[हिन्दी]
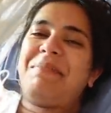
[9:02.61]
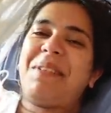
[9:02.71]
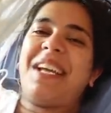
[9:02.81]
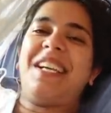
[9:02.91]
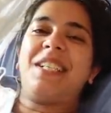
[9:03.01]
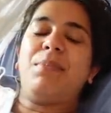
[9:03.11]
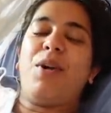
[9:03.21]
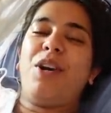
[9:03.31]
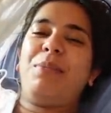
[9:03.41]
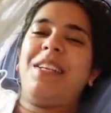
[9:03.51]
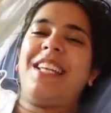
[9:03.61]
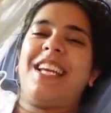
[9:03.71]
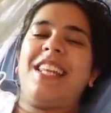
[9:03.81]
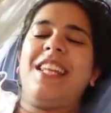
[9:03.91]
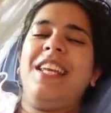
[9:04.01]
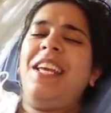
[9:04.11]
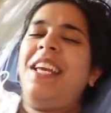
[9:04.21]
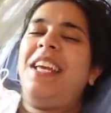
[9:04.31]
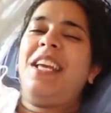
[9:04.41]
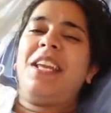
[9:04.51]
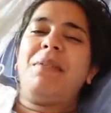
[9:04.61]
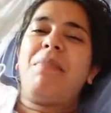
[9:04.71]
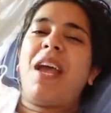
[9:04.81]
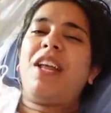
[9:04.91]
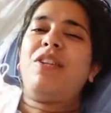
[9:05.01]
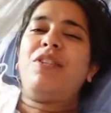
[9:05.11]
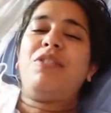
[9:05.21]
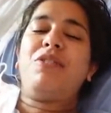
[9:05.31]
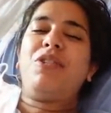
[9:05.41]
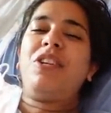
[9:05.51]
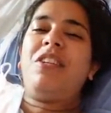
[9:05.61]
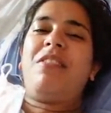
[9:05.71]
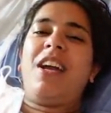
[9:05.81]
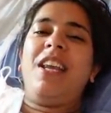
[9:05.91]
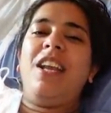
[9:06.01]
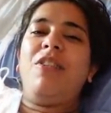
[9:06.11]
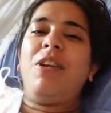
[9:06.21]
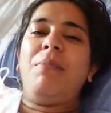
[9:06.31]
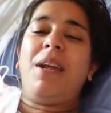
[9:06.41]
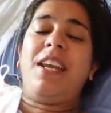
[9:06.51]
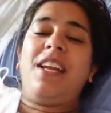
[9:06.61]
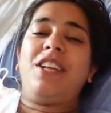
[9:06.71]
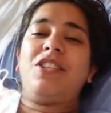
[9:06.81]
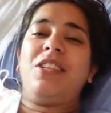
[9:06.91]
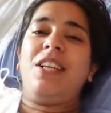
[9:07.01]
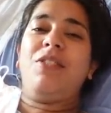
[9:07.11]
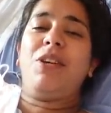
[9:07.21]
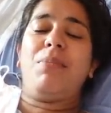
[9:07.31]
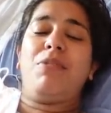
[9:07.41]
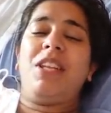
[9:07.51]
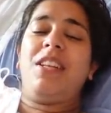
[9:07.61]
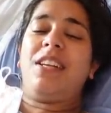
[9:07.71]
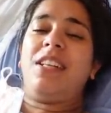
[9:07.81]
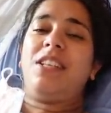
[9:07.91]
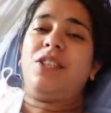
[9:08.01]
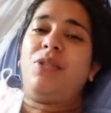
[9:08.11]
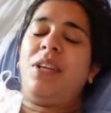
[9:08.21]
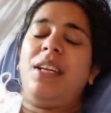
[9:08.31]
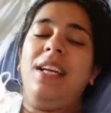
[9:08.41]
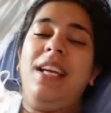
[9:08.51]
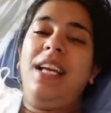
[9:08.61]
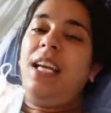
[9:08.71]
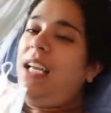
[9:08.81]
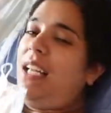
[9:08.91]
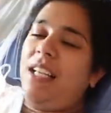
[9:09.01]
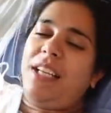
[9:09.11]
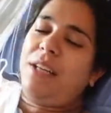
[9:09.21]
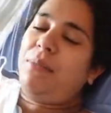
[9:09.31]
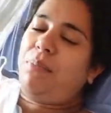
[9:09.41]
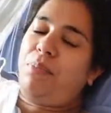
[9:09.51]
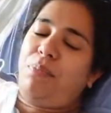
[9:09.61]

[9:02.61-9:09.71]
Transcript: मैं घर से बॉन्ड बन के आई थी कि मैं तो कोई दवाई नहीं लूँगी मेडिकेशन नहीं लूँगी पूरी दर्द दे सूँगी लेकिन